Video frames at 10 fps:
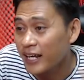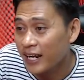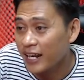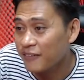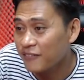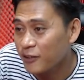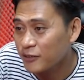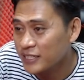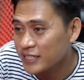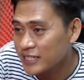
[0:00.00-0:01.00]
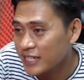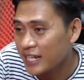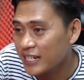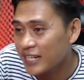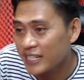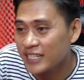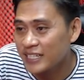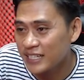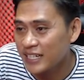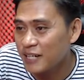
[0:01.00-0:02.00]
lava honya saja Dan
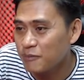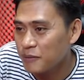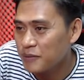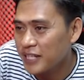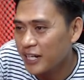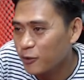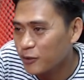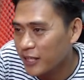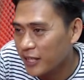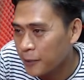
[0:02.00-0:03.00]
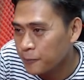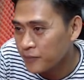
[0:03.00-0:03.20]
ini tinggal baby dragonnya ya